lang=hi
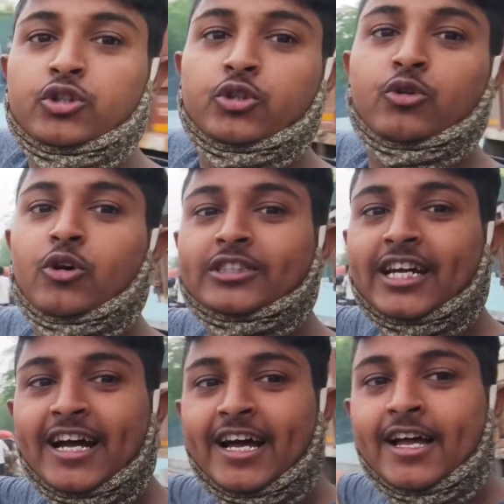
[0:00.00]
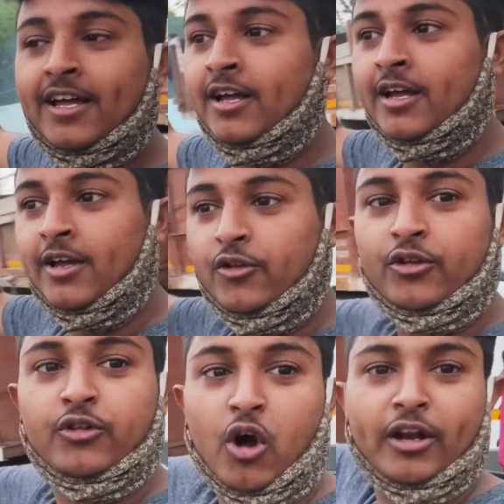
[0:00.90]
शुरू होता है
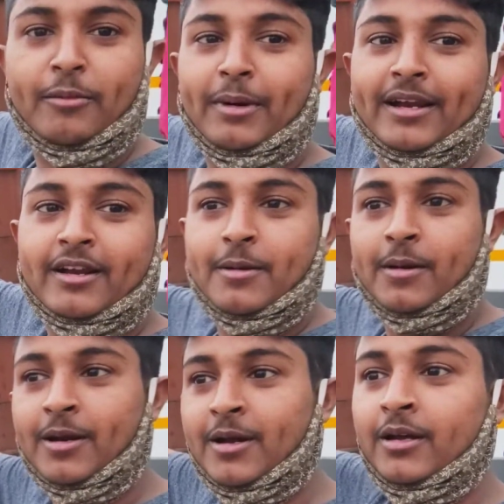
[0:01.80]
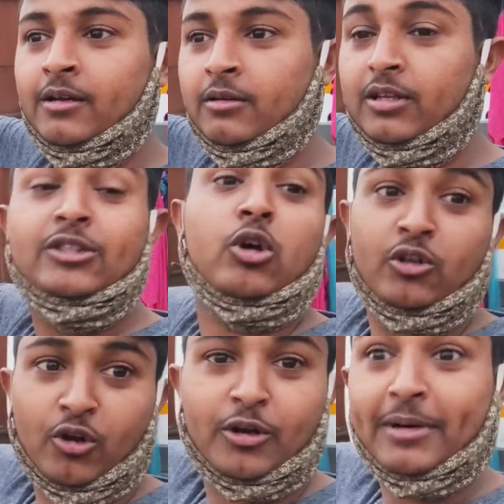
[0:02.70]
नौ नंबर नहीं सॉरी
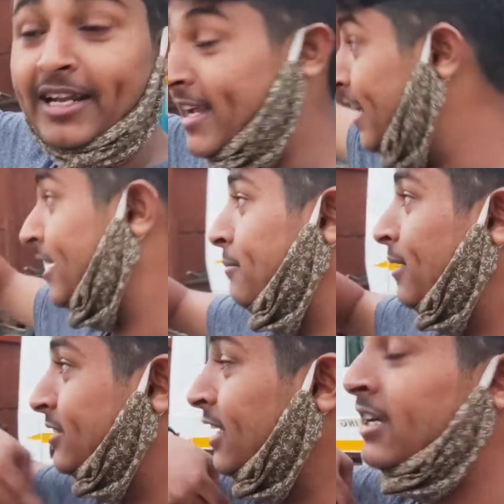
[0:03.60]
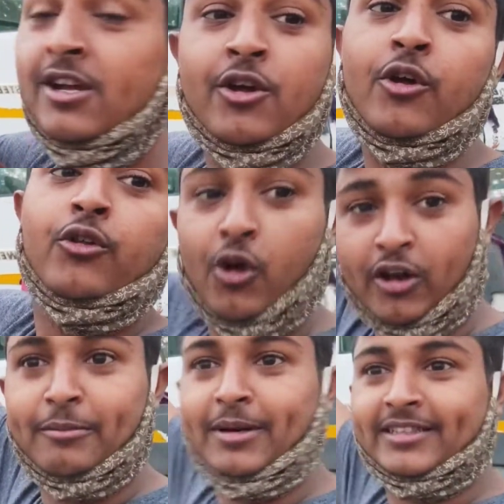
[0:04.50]
नौ नंबर नहीं एक नंबर से नौ
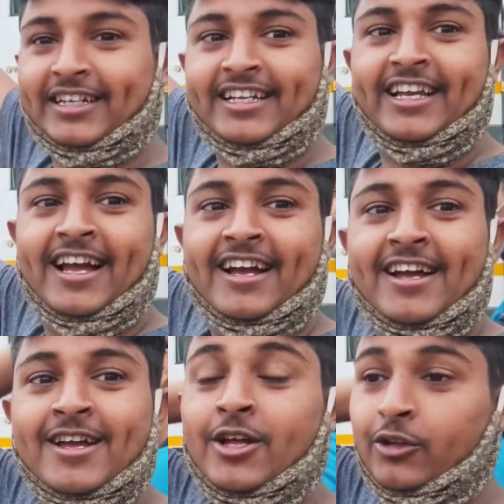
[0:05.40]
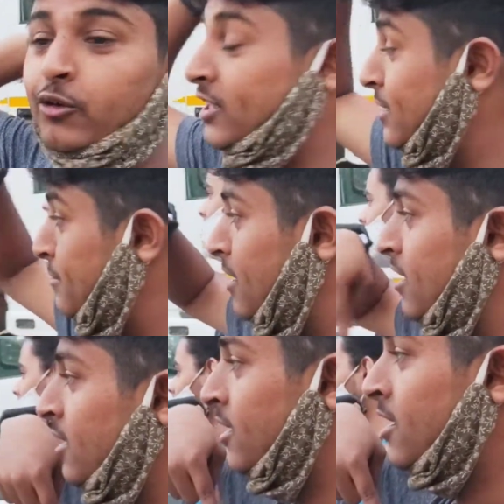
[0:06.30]
नंबर तक ठीक है तो इसी में
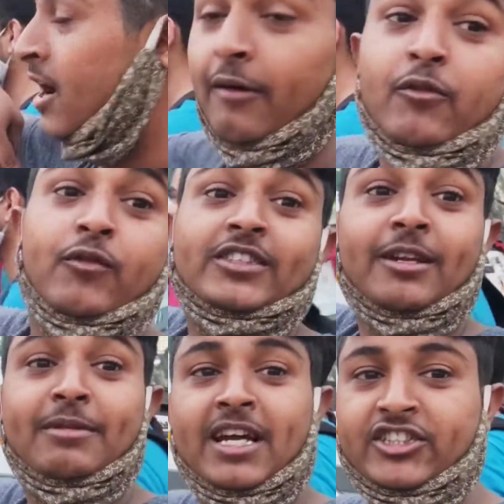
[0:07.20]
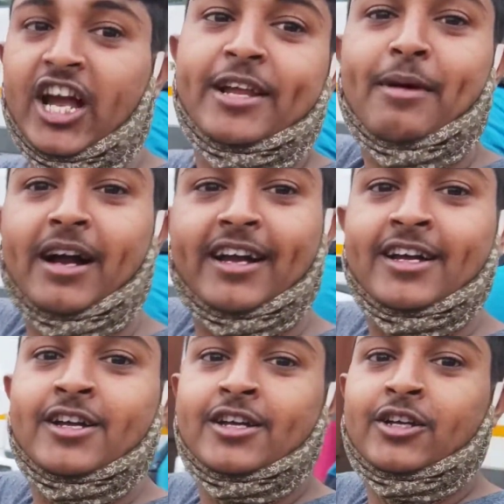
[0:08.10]
अबू फजल भी है शाहीन बाग है
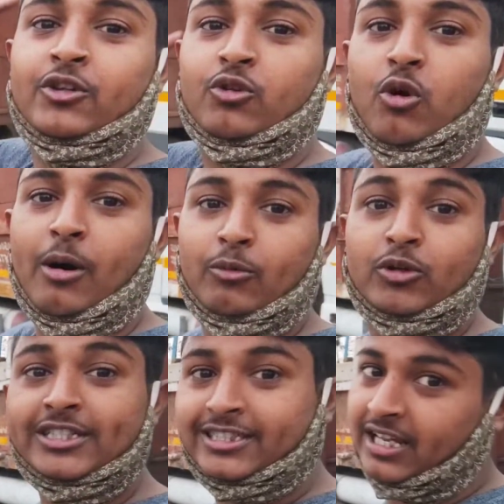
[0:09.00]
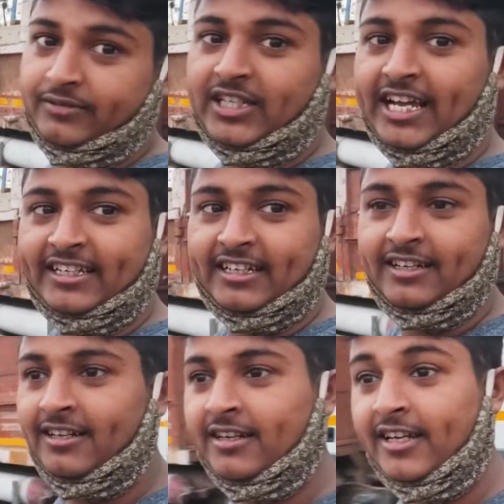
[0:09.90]
तो हम लोग इस तरफ जाएंगे
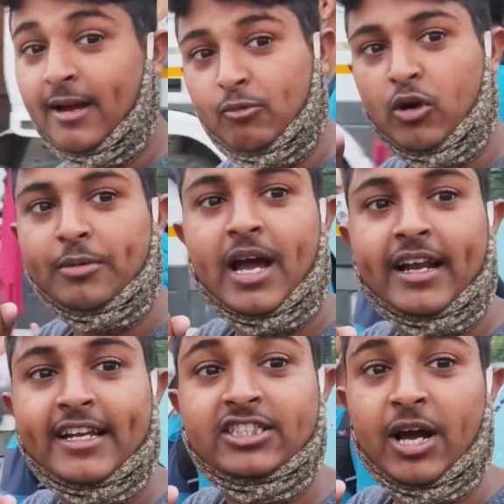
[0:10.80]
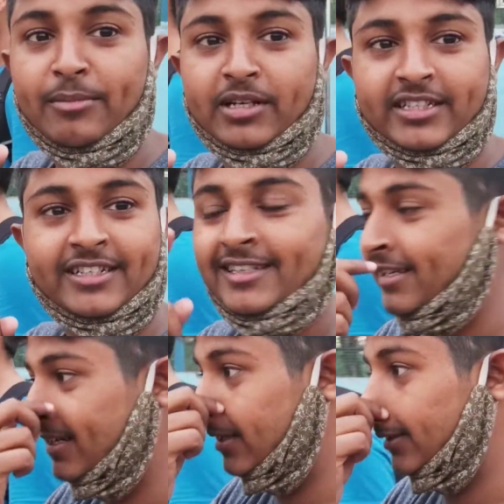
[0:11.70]
ठीक है हम लोग अभी आ रहे हैं जामिया से
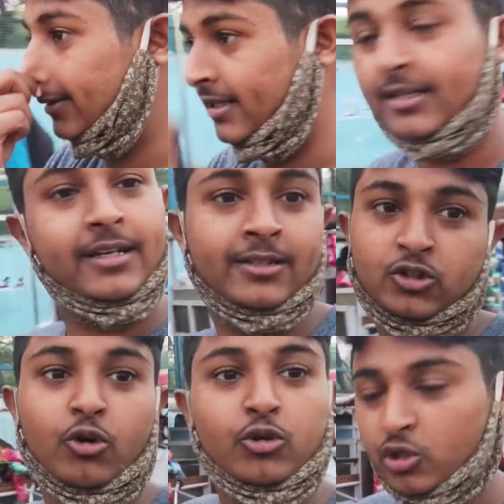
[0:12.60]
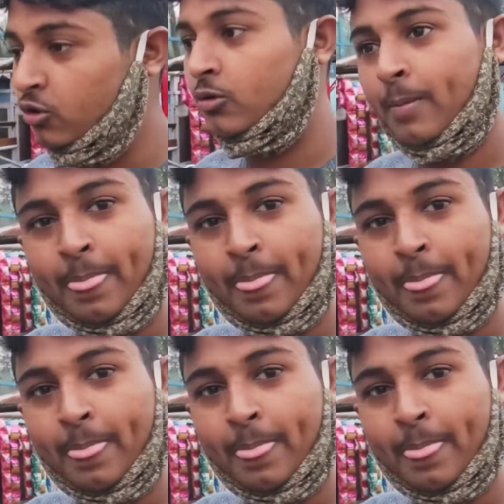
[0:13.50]
तो चलो ओ